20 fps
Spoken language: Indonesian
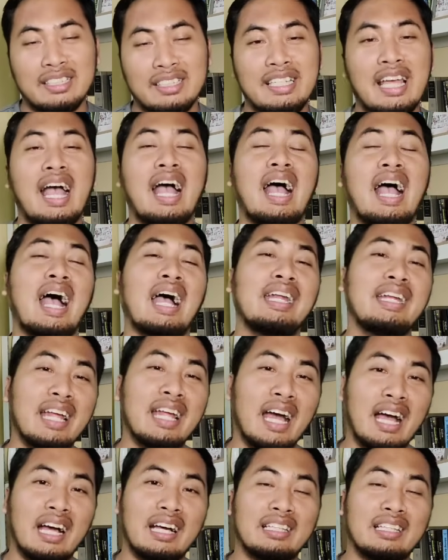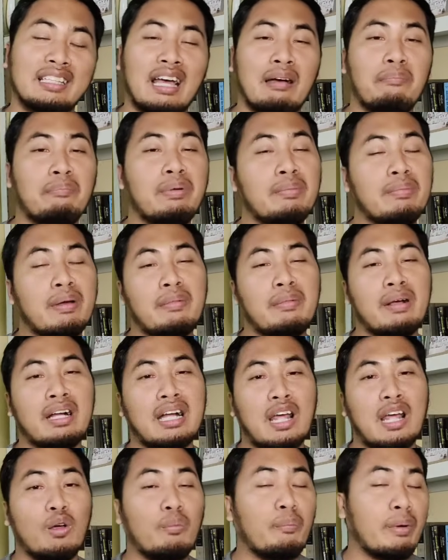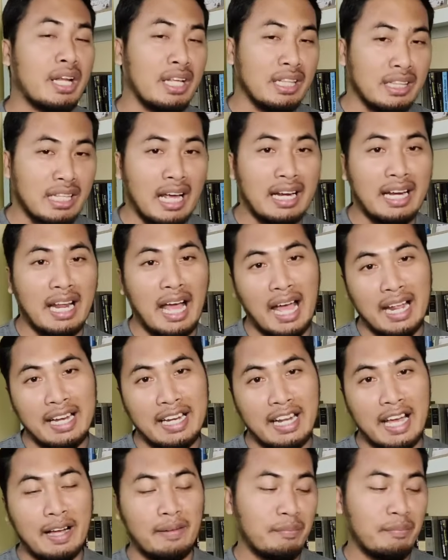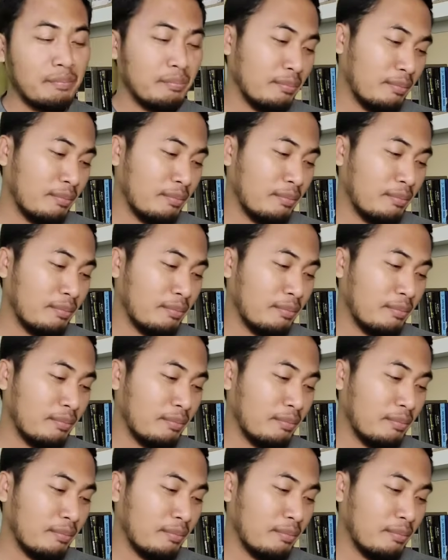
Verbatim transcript: Ya ada, tapi memang kalau perintah nggak ada.